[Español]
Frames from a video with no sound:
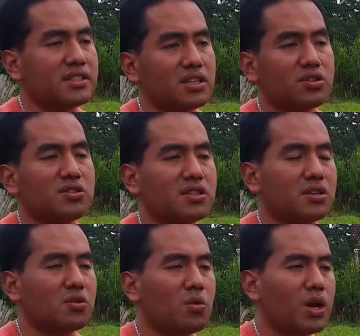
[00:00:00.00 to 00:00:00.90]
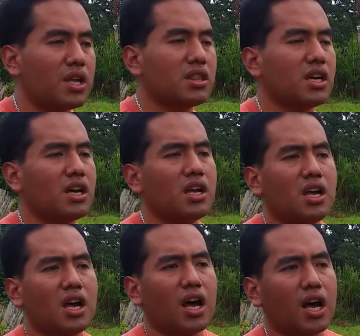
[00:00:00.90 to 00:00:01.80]
150
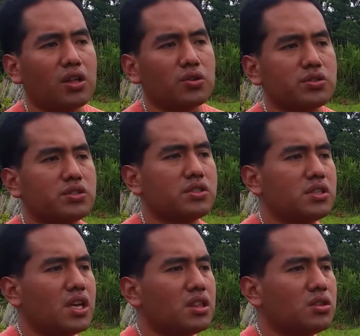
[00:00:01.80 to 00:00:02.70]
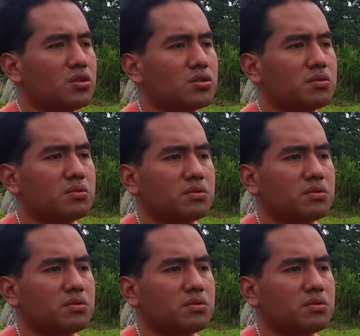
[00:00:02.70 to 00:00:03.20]
a 200